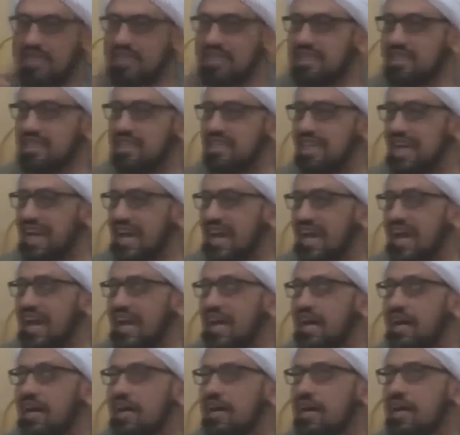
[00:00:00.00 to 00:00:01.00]
dia
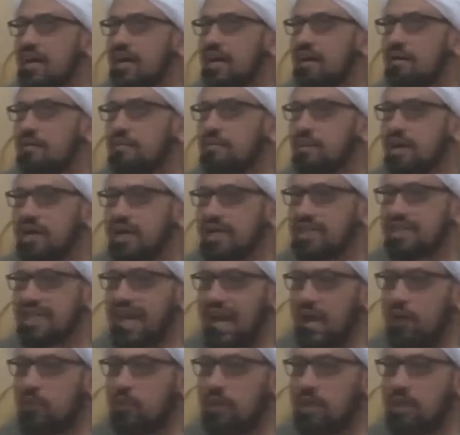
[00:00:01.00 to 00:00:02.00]

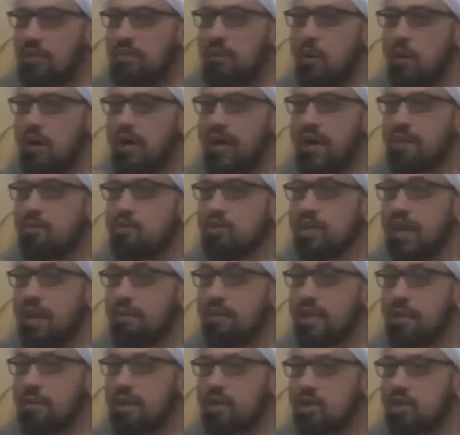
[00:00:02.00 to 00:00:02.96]
mengetahui bahwa kamu dalam nikmat